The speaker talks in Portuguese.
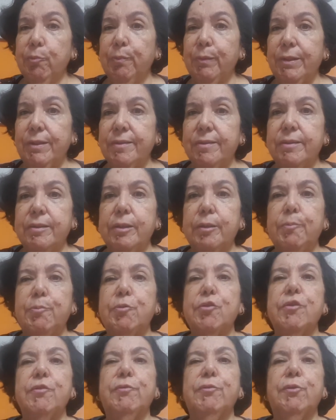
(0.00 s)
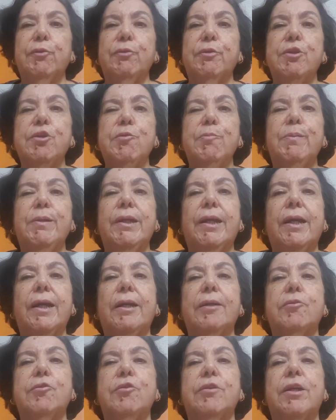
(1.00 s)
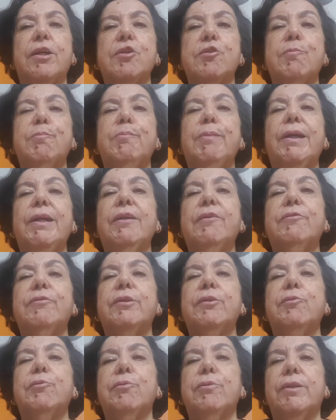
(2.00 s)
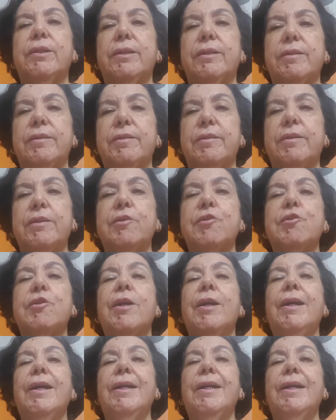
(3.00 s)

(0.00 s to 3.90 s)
princípios que foram inspirados nas bem-aventuranças